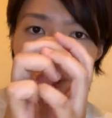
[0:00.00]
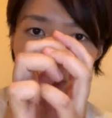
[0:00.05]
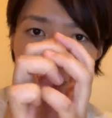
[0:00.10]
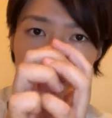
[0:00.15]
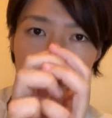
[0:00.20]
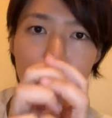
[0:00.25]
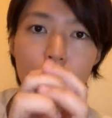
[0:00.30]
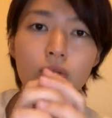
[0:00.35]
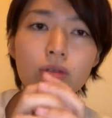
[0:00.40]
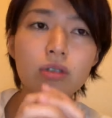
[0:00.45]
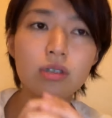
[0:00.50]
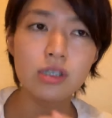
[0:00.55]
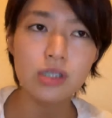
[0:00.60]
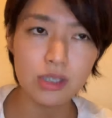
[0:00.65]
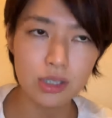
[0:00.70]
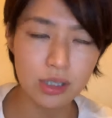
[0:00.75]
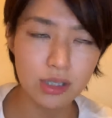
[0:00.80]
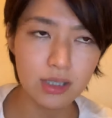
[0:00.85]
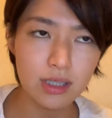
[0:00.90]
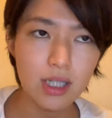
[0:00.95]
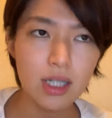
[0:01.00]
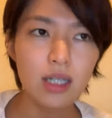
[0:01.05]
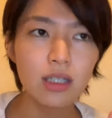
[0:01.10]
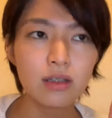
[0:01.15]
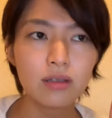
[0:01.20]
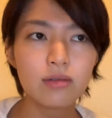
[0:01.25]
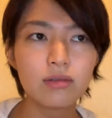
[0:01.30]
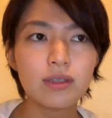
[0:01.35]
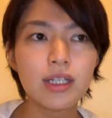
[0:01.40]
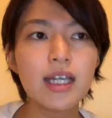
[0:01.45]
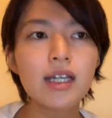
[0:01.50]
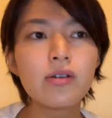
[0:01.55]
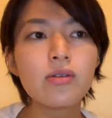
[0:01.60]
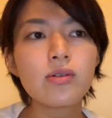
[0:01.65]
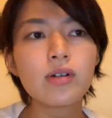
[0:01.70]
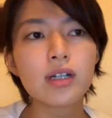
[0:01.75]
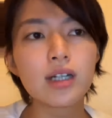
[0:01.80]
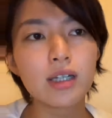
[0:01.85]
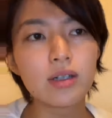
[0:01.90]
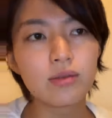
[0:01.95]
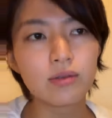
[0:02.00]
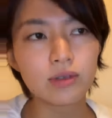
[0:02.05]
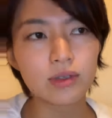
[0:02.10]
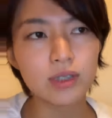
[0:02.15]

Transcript: 衝突するので、今回こ